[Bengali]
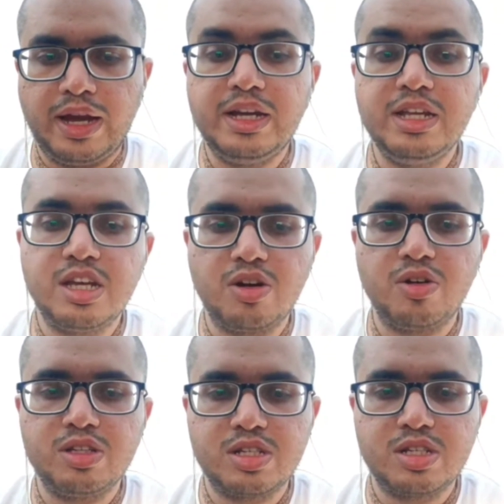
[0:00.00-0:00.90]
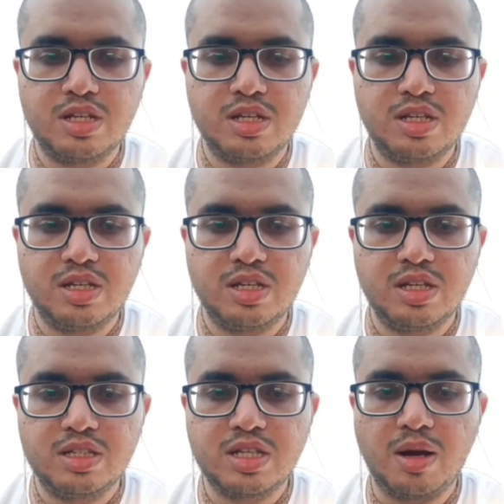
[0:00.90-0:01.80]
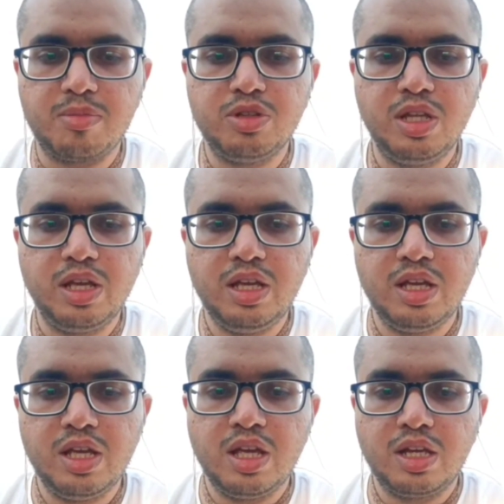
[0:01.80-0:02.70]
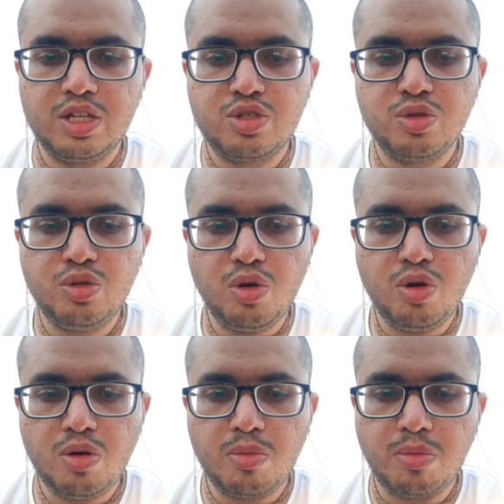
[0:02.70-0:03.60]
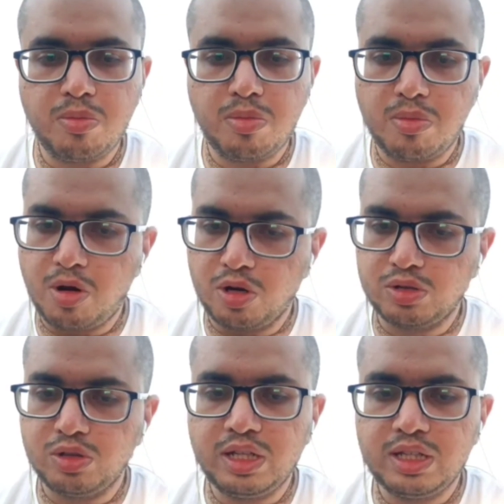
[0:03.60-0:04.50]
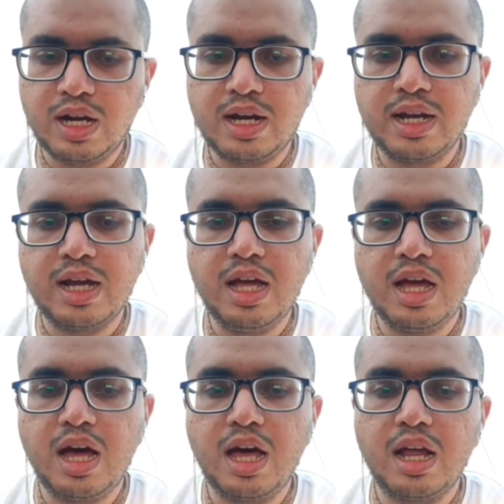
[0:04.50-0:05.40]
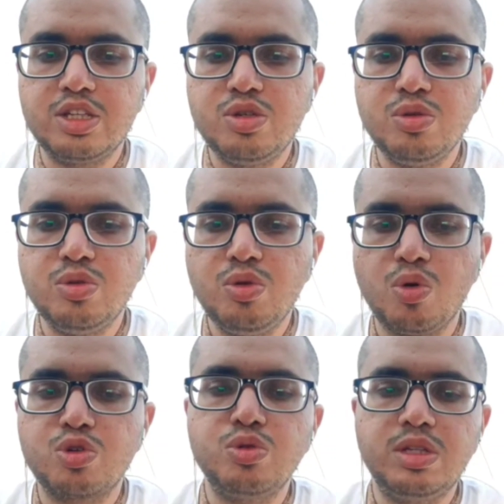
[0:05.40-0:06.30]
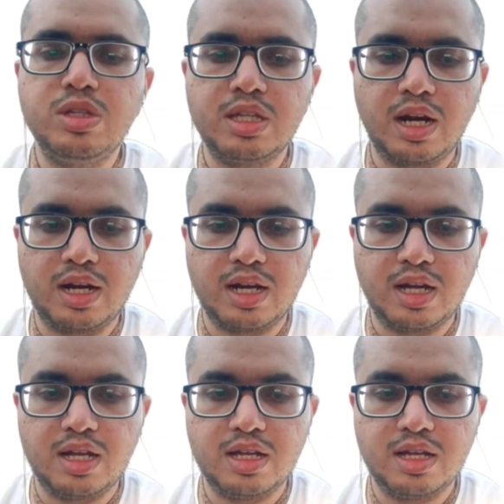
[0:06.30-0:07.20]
এডিশন রয়েছে যার মধ্যে কিছু তো ভক্তদের দ্বারা লেখা আর কিছু অসুরদের দ্বারা লেখা